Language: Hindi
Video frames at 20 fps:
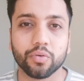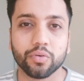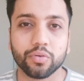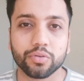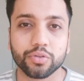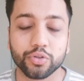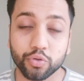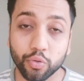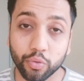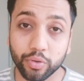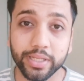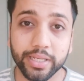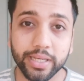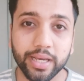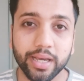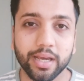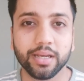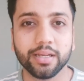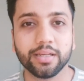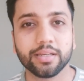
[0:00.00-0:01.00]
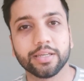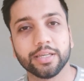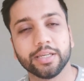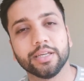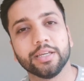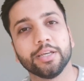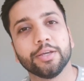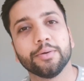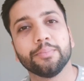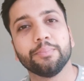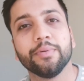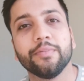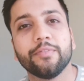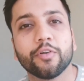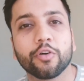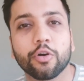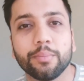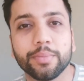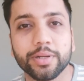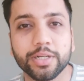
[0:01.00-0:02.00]
बड़ा स्टोरी ये है कि
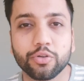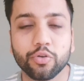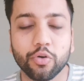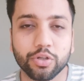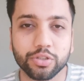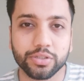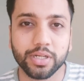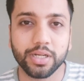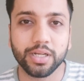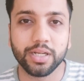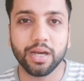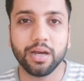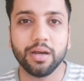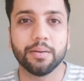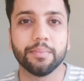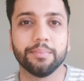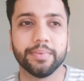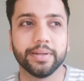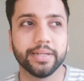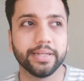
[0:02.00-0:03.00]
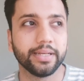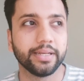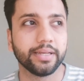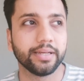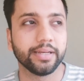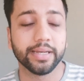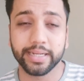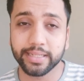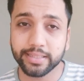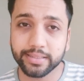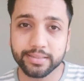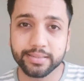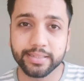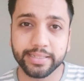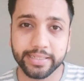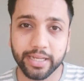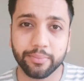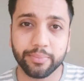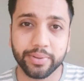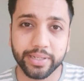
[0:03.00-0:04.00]
बिफोर कमिंग टू ऑस्ट्रेलिया मैंने एक चीज़
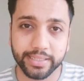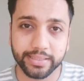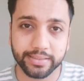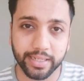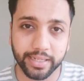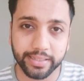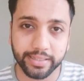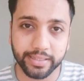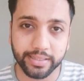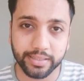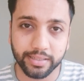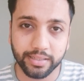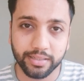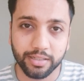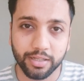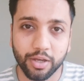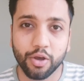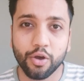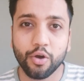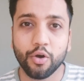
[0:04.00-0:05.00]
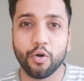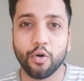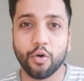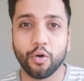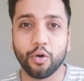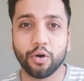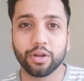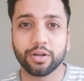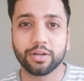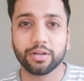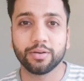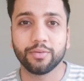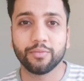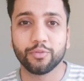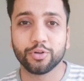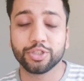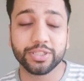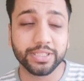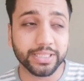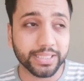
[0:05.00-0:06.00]
इंडिया में डिसाइड की थी और
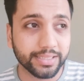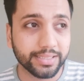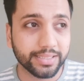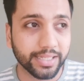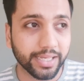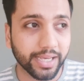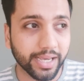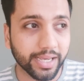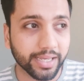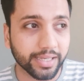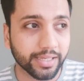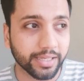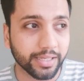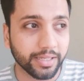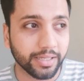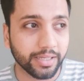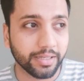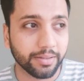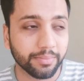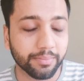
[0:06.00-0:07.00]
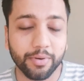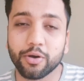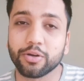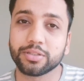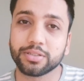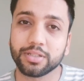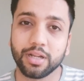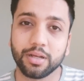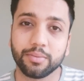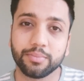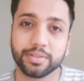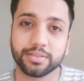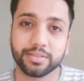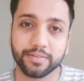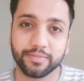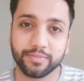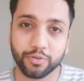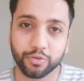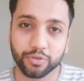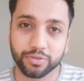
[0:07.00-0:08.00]
वो चीज़ ये है कि मैं ऑस्ट्रेलिया में
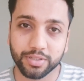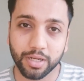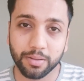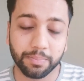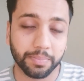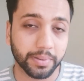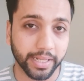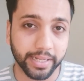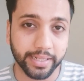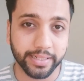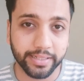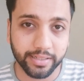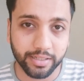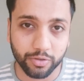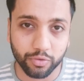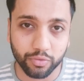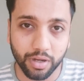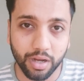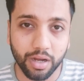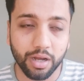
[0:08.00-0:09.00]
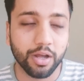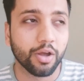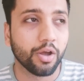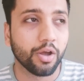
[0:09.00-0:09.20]
सिर्फ दो साल पढ़ाई नहीं करूँगा